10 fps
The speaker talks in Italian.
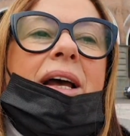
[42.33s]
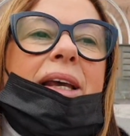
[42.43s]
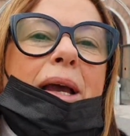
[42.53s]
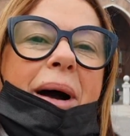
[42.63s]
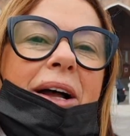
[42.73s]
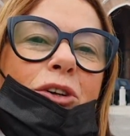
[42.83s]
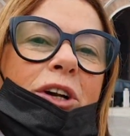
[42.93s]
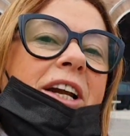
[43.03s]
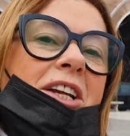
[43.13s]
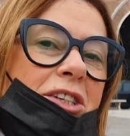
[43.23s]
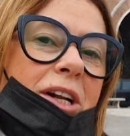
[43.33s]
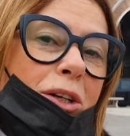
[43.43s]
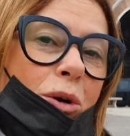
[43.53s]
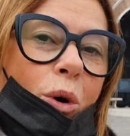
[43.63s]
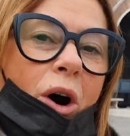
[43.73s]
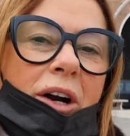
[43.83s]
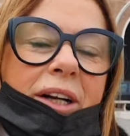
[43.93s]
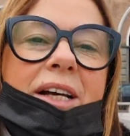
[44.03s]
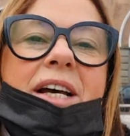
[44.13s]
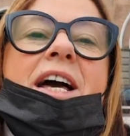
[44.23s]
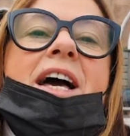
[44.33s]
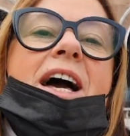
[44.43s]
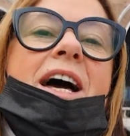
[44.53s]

chiamandola Regina di Cuori.